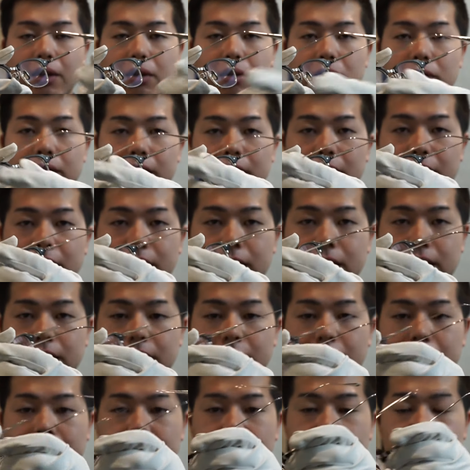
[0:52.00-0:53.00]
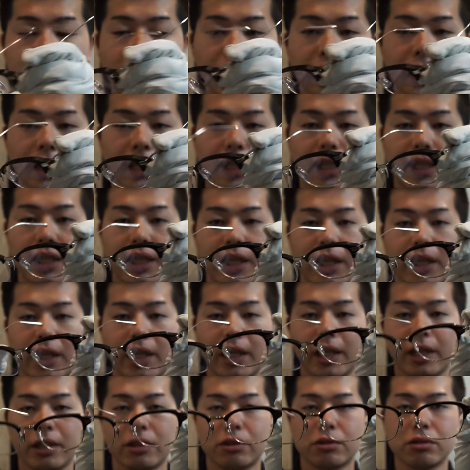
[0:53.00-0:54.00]
これがですね、実は
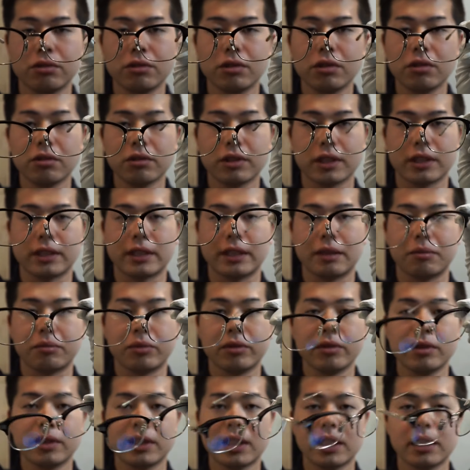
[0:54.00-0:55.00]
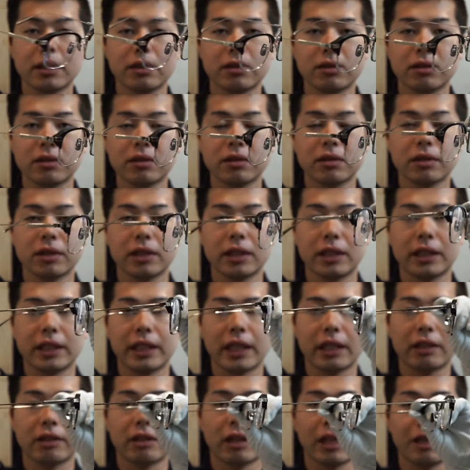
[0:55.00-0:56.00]
重量をですね、分散する
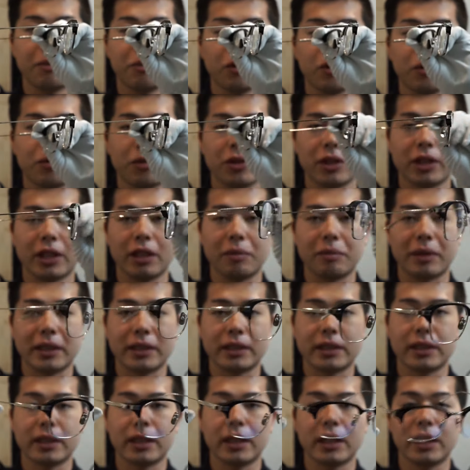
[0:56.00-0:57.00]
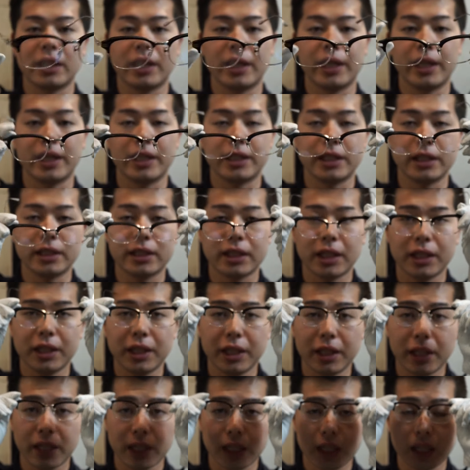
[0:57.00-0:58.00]
役割も持っています。実際
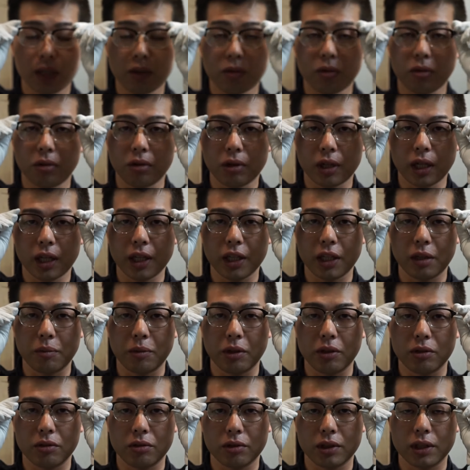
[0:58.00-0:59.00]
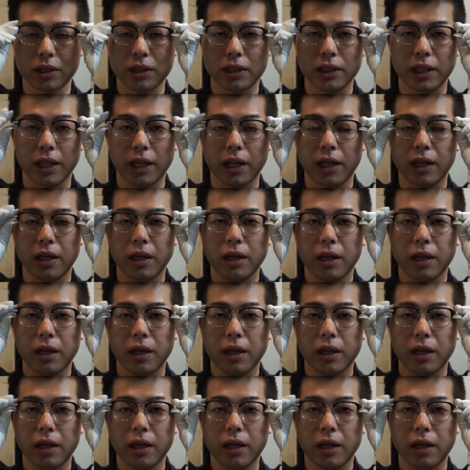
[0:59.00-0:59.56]
にこうかけてみるとですね、